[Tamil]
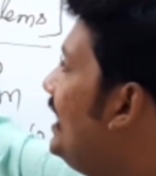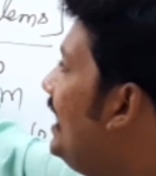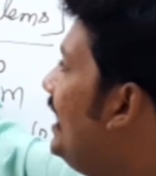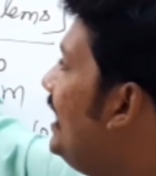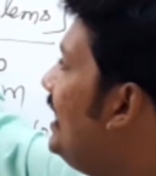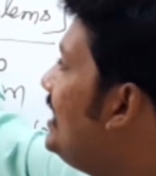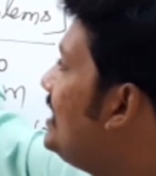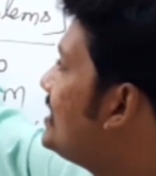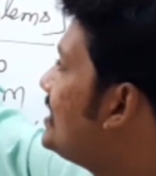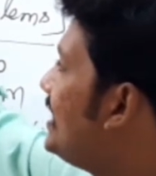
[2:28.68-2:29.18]

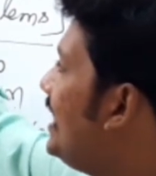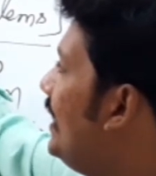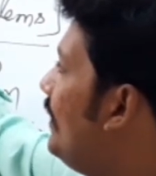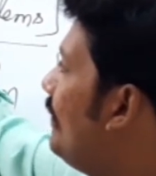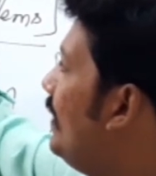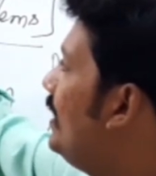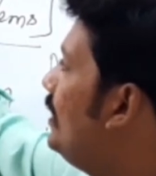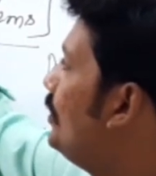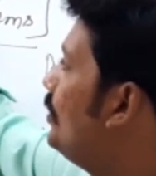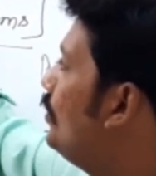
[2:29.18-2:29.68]
இஸ்
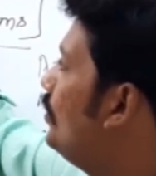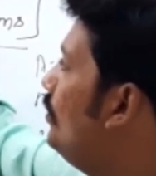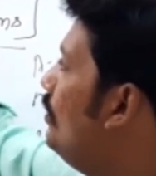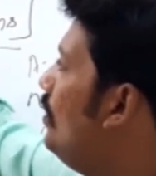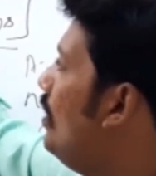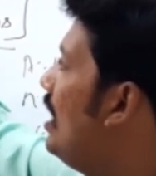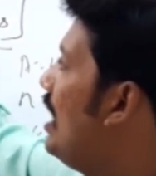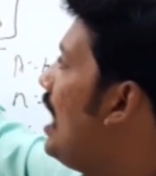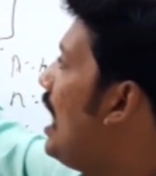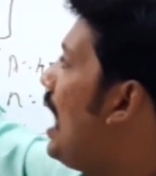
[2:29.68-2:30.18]
ஈக்குவல் டு
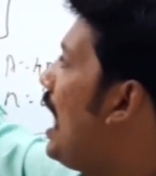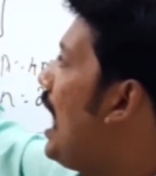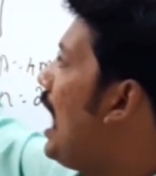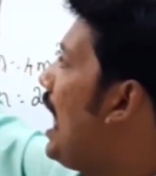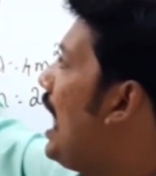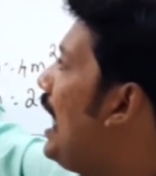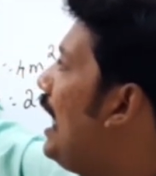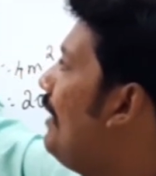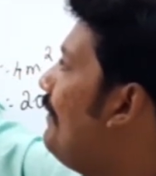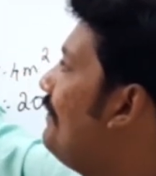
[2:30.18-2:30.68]

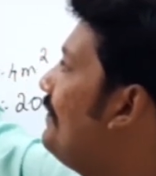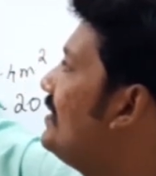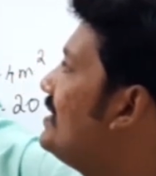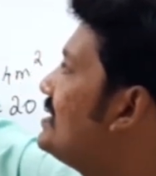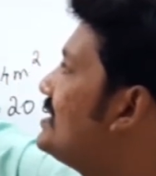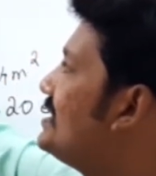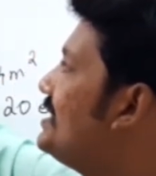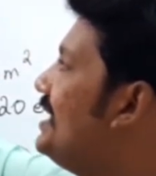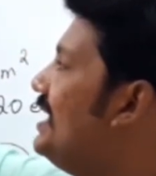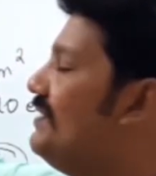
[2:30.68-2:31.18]
ஹாஃப்
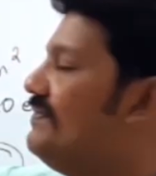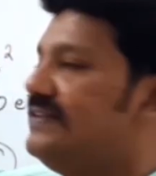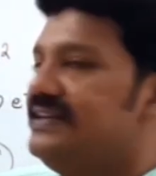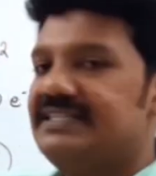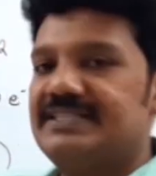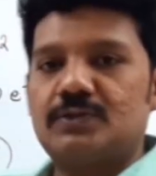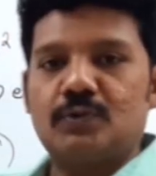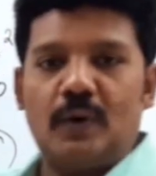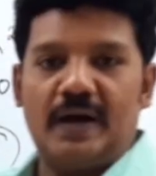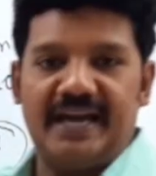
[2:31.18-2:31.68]
சிவி
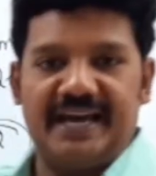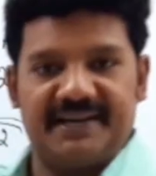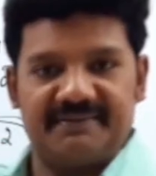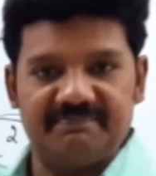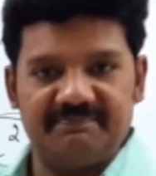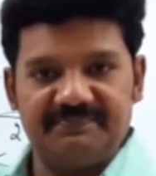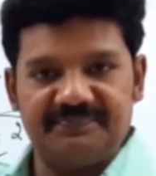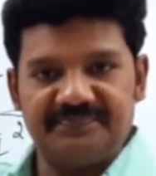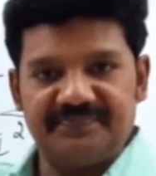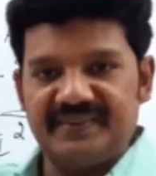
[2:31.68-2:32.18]
ஸ்கொயர்
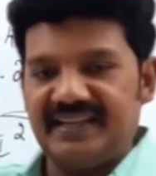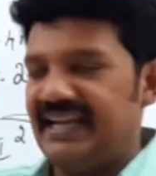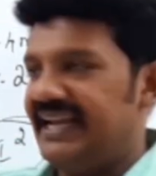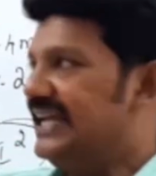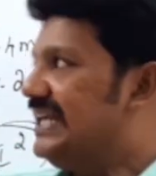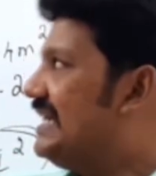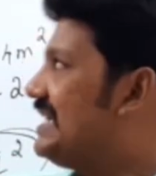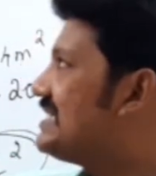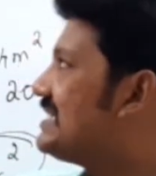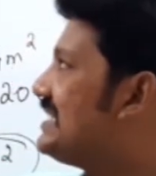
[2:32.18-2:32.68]

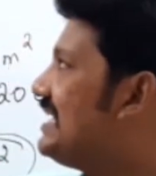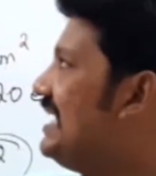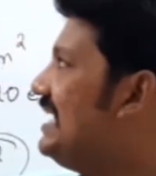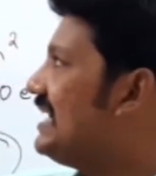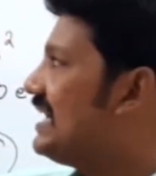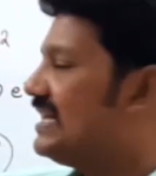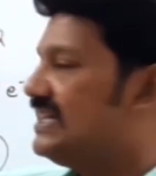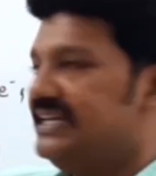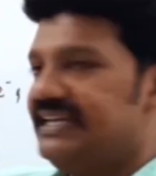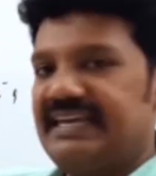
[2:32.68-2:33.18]
இதில்
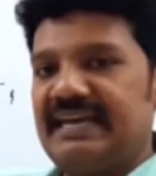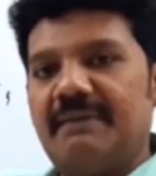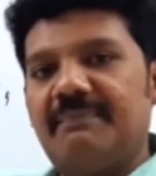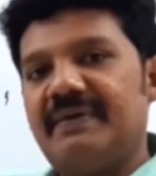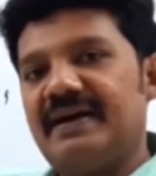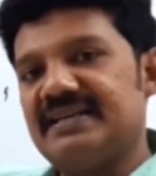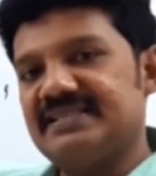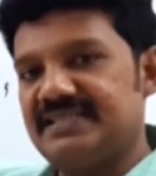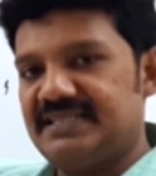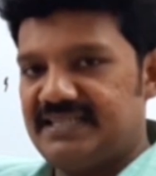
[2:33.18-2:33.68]
சிங்கிறது
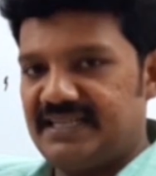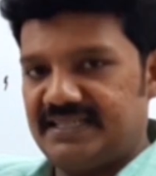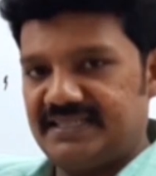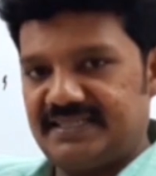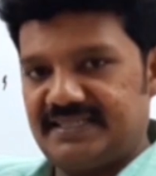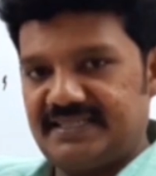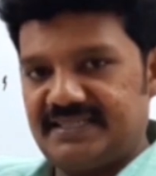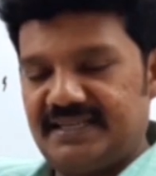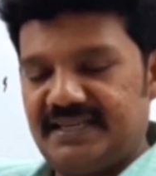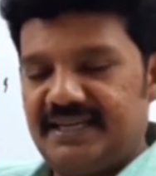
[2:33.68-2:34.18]

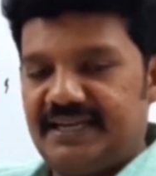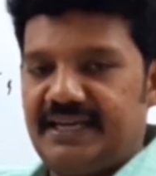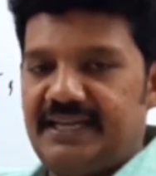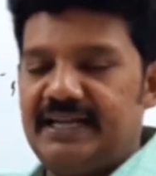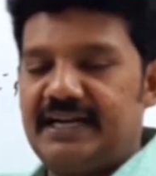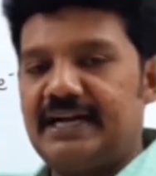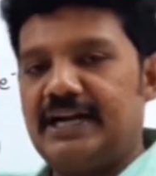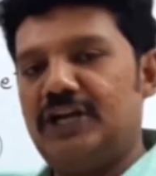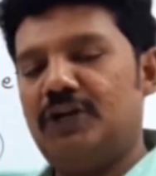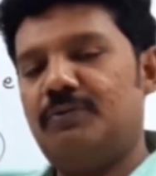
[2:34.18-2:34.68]
கெப்பாசிட்டன்ஸ்
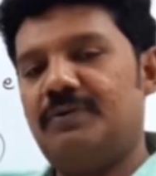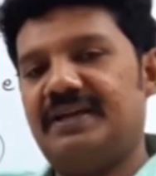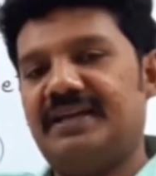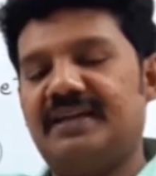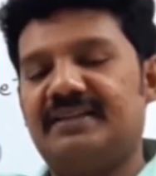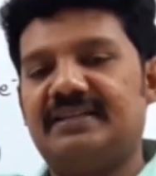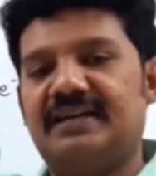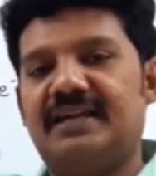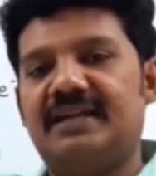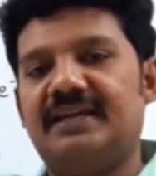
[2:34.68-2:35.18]
இதை
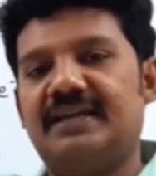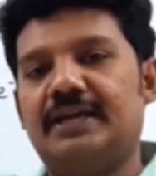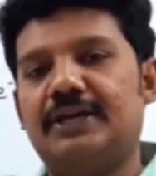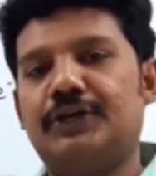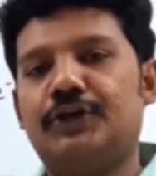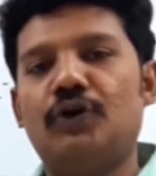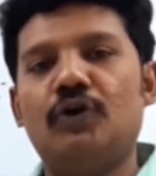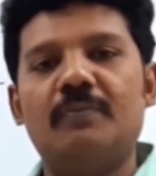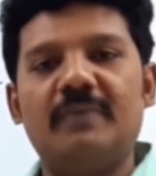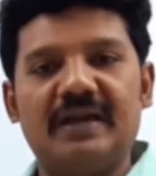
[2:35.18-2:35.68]
கண்டுபிடிக்கத்தான் தான் நீங்கள்
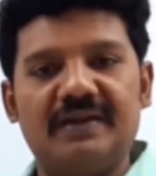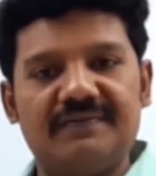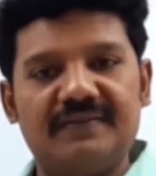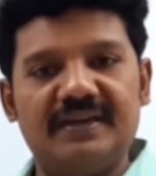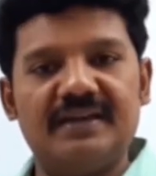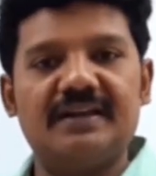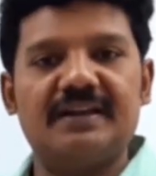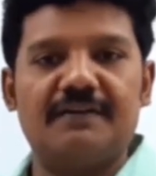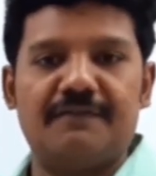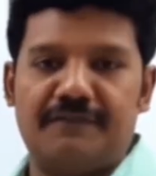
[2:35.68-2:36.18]
கியூ பை
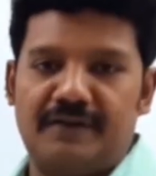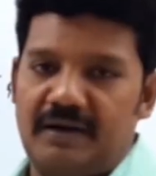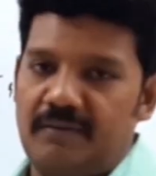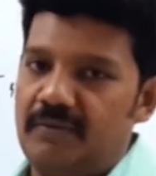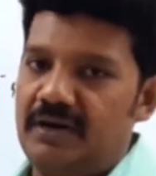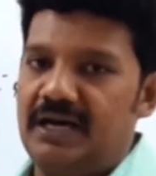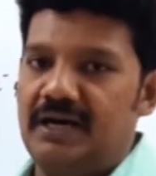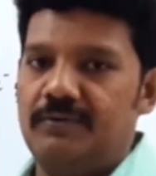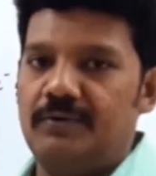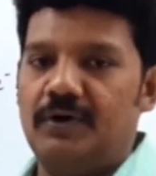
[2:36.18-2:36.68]
விங்கிற
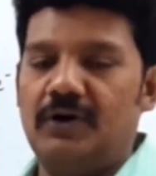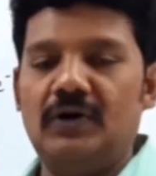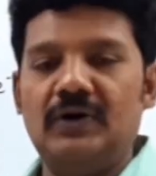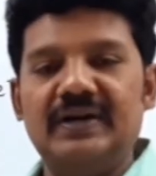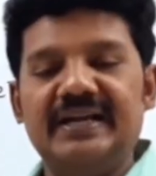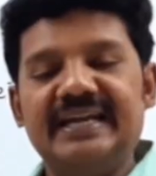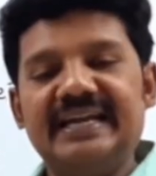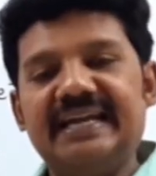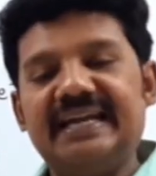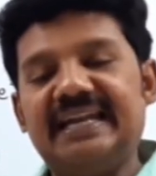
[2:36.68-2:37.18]
ஃபார்முலாவோ
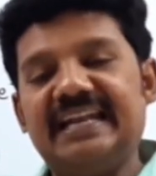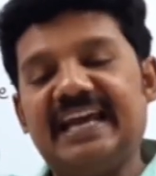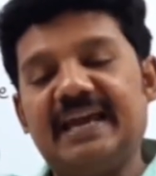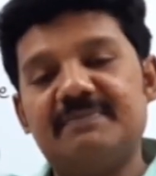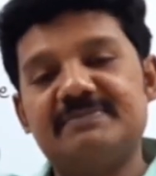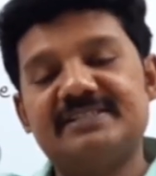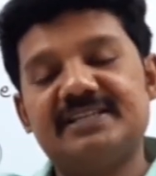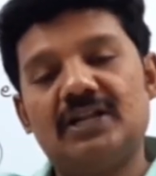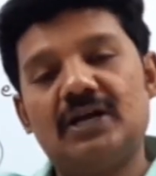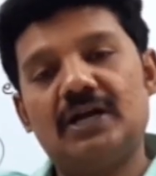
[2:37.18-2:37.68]
இல்லை
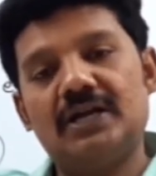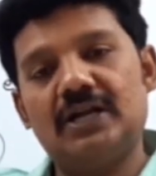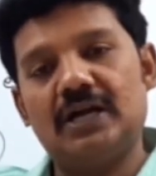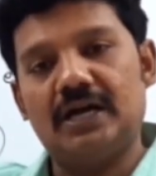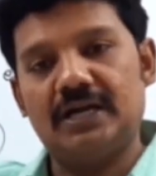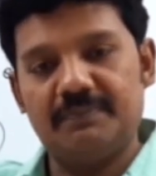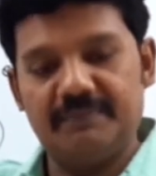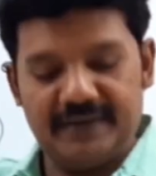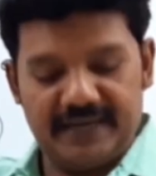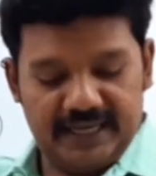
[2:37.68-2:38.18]
எப்சிலா
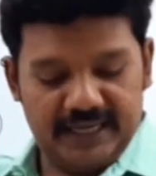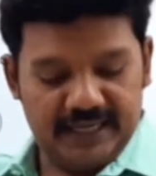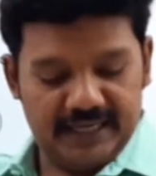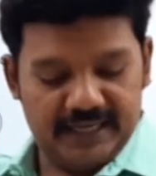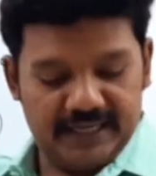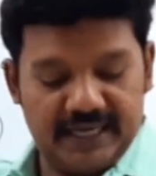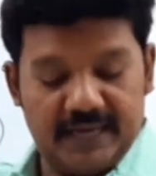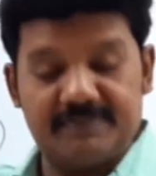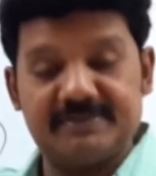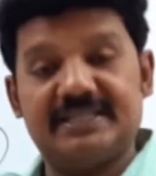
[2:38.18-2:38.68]
நாட் பை
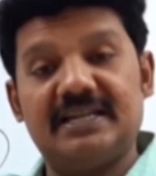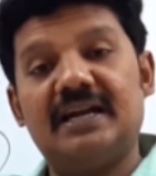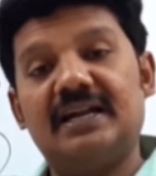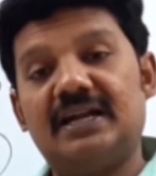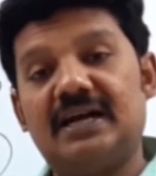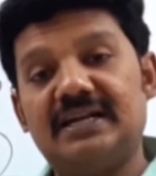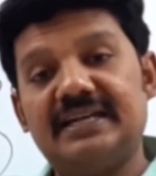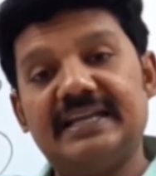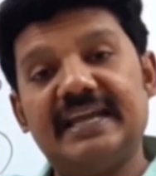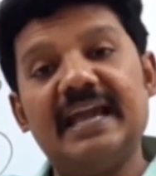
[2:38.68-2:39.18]
எப்சிலா
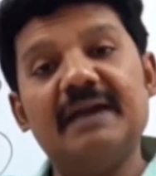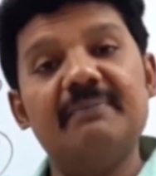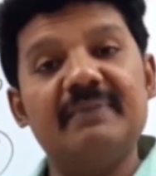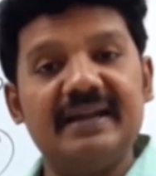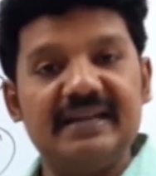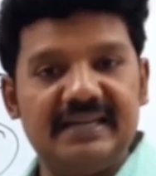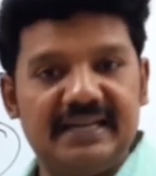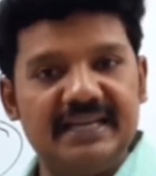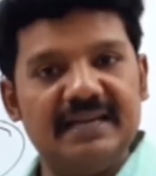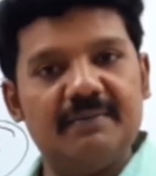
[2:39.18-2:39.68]
நாட் ஏ
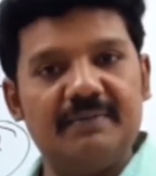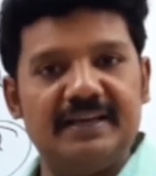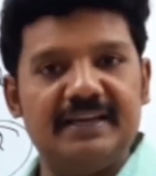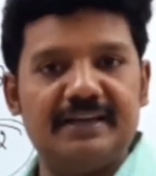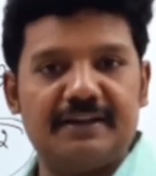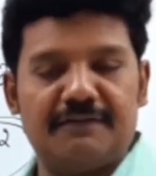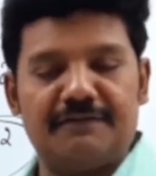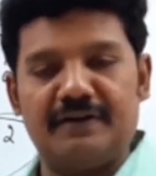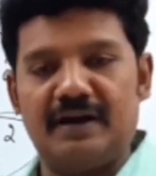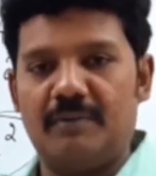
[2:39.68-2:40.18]
பை டி
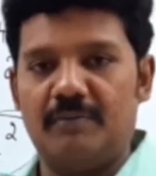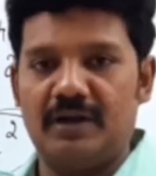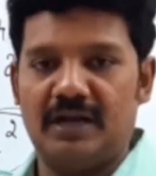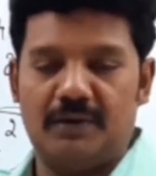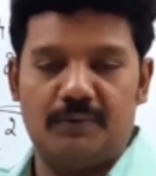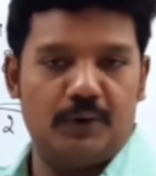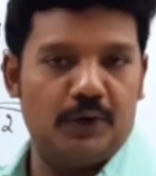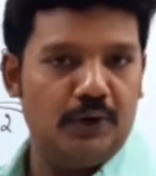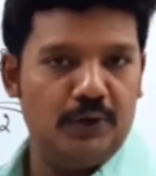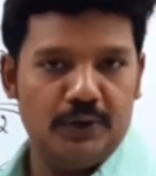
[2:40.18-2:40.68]
அப்படிங்கிற
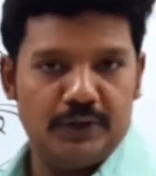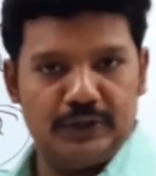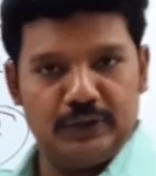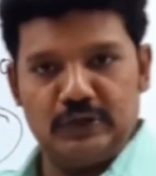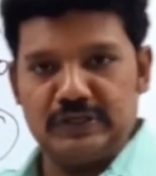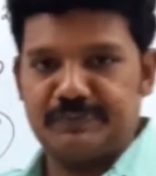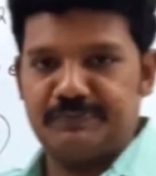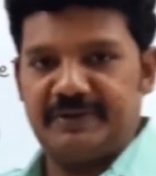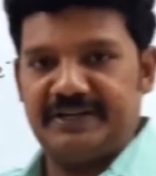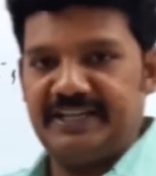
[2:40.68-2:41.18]
ஃபார்முலாவோ
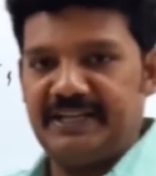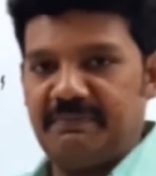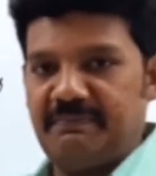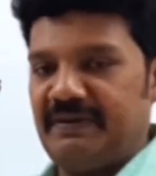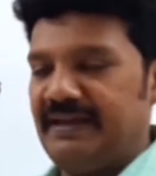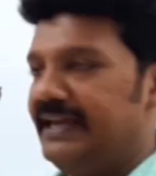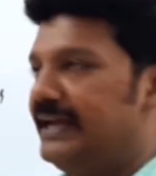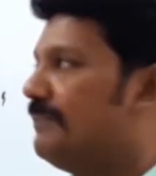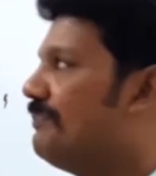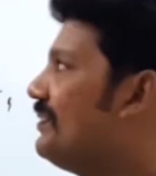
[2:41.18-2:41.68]
யூஸ்
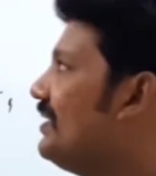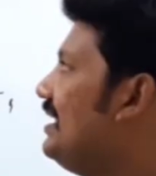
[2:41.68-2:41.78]
பண்ணியிருப்பீங்க